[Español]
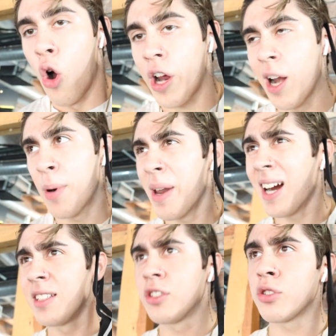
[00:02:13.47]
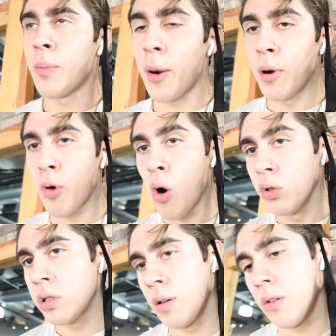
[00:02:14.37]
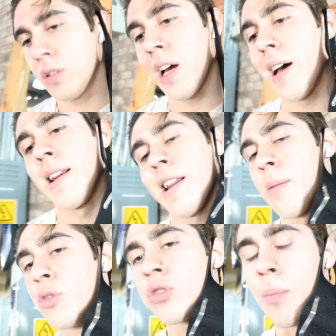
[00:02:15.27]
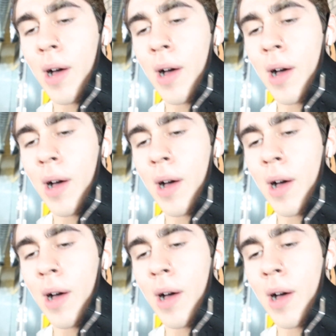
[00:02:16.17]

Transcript: Ok, el primer ejercicio es un barbell rows, o sea, remos con